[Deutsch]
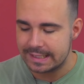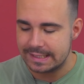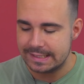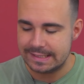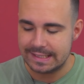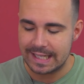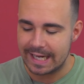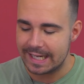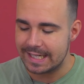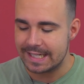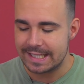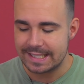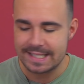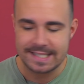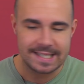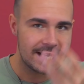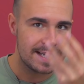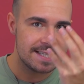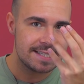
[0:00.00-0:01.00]
Leider
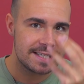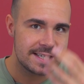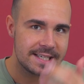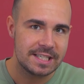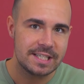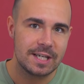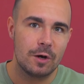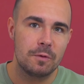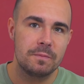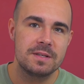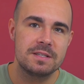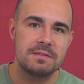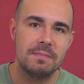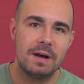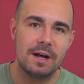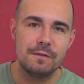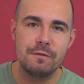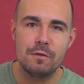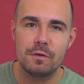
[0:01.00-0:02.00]
das einzige Xiaomi
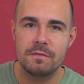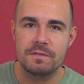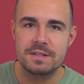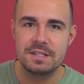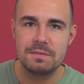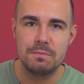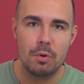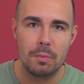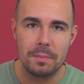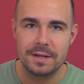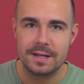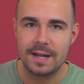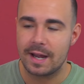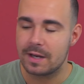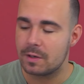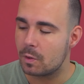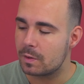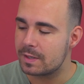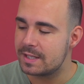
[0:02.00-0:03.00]
Smartphone, was ich
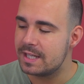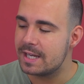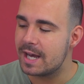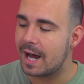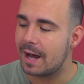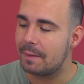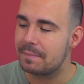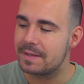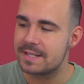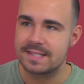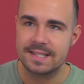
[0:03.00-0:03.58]
momentan noch hier habe,